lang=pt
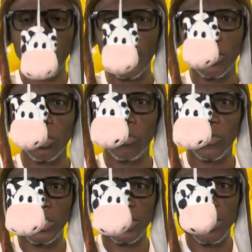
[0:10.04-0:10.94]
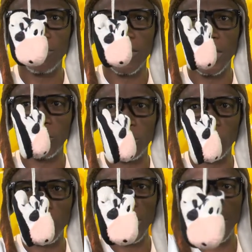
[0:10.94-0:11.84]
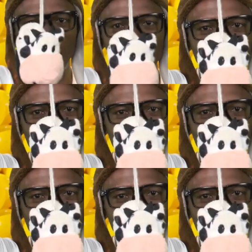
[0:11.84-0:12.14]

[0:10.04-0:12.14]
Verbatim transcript: pantufa de chaveiro. E o que que essa